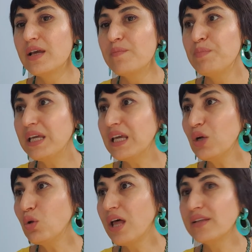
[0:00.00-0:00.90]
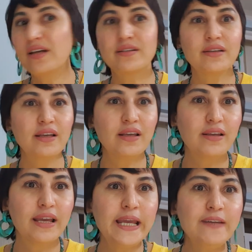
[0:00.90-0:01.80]
Bekar olanlar
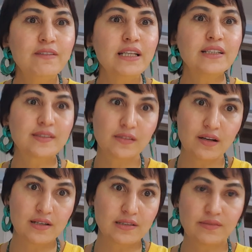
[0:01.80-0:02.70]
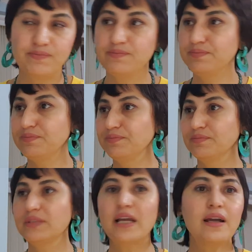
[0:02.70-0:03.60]
evlilik startı
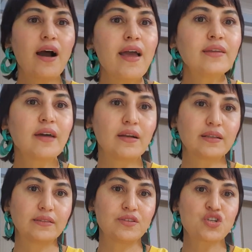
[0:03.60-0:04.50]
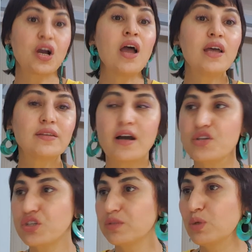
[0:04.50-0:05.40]
yani hayat arkadaşı, hayat
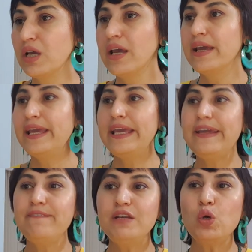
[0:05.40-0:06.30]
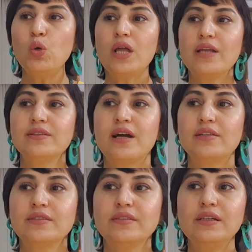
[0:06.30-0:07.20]
ağacını bu. Evli
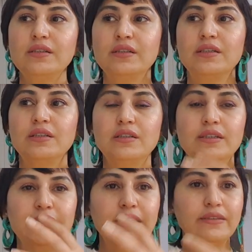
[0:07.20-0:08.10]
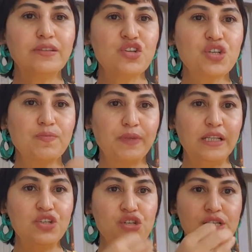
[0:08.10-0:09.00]
olanlarda da e, iletişim,
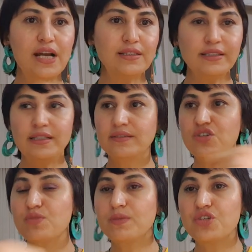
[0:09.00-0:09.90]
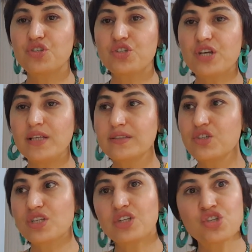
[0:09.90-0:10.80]
ilişkilerde iletişim yaşayacağınız
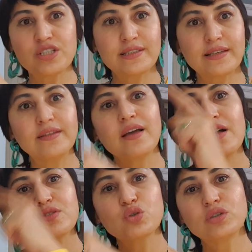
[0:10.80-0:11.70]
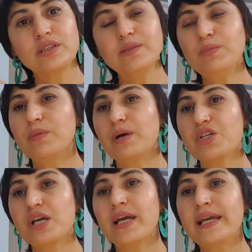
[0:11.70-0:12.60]
için işinize de yansıyor dedim ya
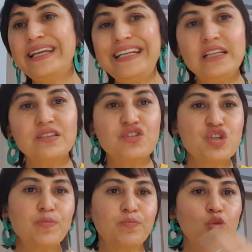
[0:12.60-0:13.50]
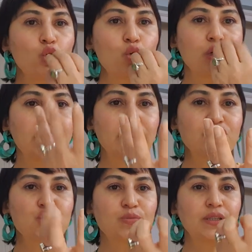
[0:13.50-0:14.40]
başta. İletişim, doğru
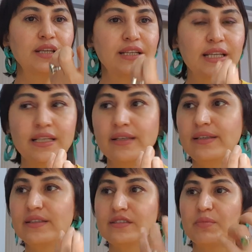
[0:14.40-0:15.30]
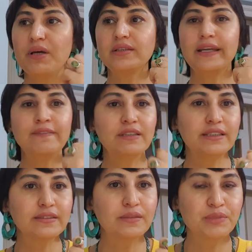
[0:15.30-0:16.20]
iletişimi dengelediğiniz zaman
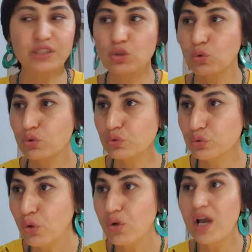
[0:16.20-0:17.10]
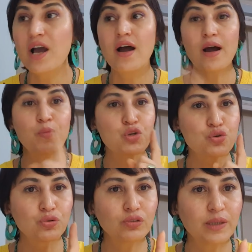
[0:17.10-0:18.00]
evlilikte bir sorun yok. Ama
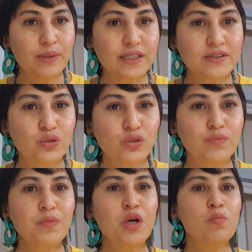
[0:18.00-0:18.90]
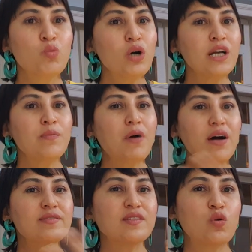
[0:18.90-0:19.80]
şunu demek istiyorum. Bu ara
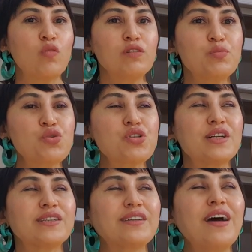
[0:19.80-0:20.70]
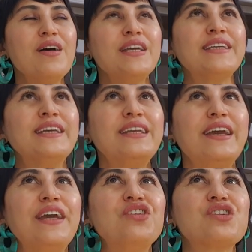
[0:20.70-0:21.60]
bazı kova burçlarında yeni
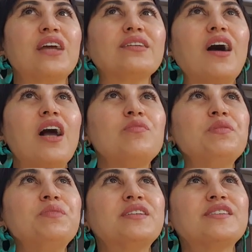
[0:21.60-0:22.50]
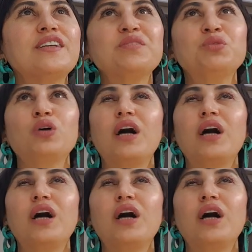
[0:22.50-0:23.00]
heyecan, kalbim hissetmiyor.